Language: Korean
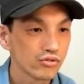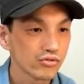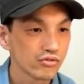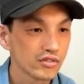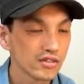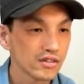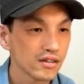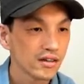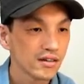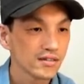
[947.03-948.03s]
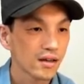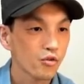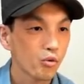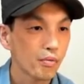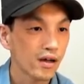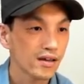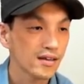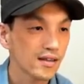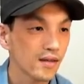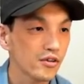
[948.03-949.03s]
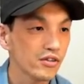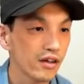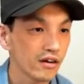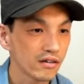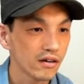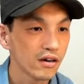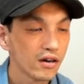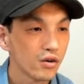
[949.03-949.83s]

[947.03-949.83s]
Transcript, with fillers: 9는 3 곱하기 3이 되어서